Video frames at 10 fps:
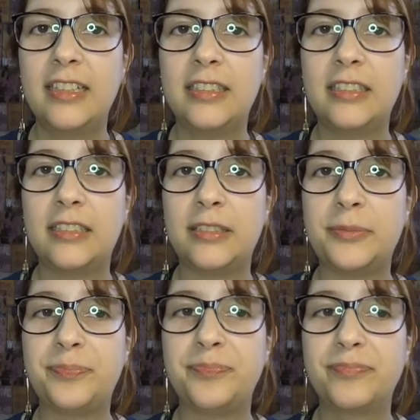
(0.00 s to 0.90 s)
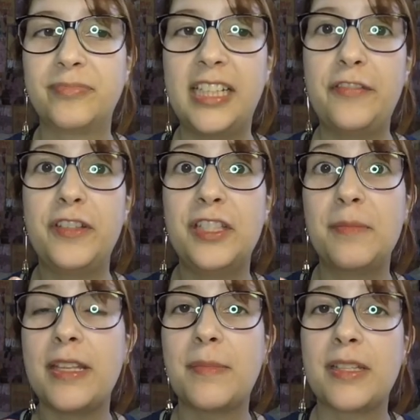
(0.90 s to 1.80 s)
um, grafites
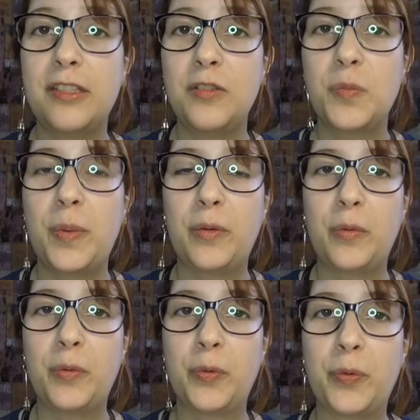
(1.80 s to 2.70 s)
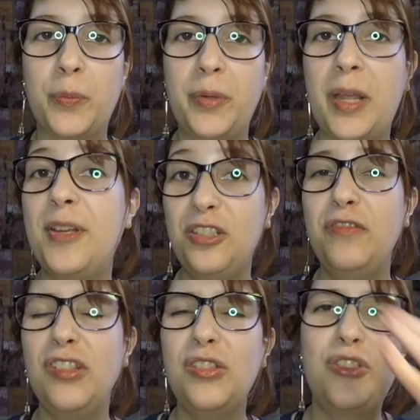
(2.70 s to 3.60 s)
mais macios pelo. Porque é mais
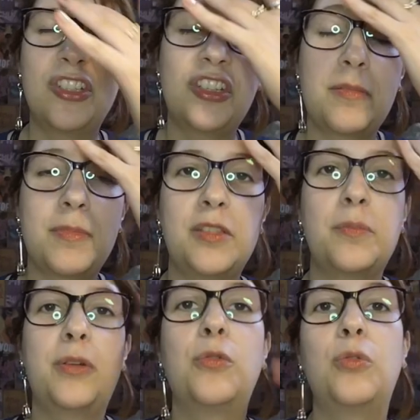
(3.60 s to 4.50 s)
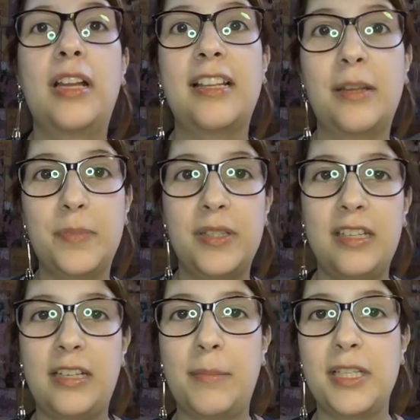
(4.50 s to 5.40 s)
difícil de achar mesmo para colocar na
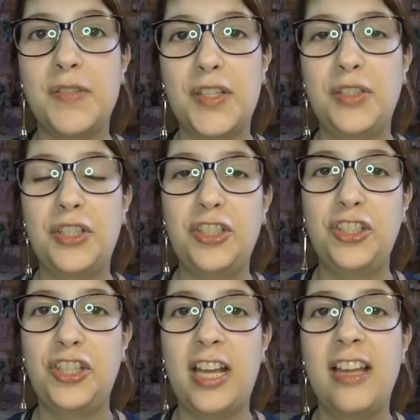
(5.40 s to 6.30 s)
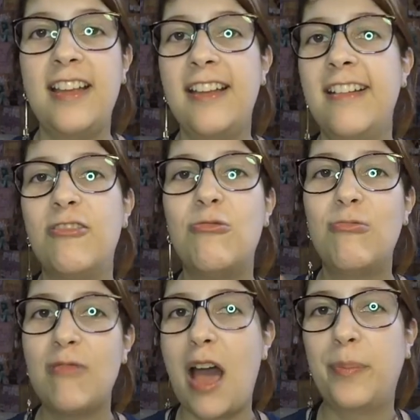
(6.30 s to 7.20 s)
lapiseira. É mais fácil a gente achar
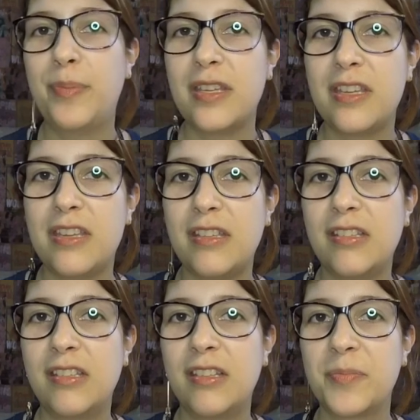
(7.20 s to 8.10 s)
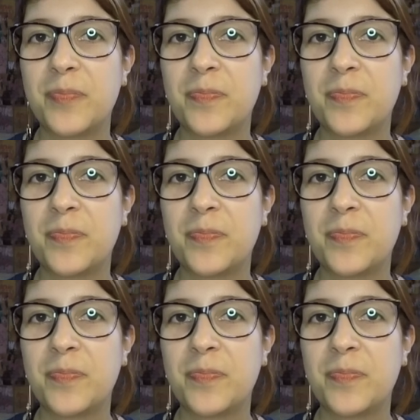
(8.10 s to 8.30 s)
um lápis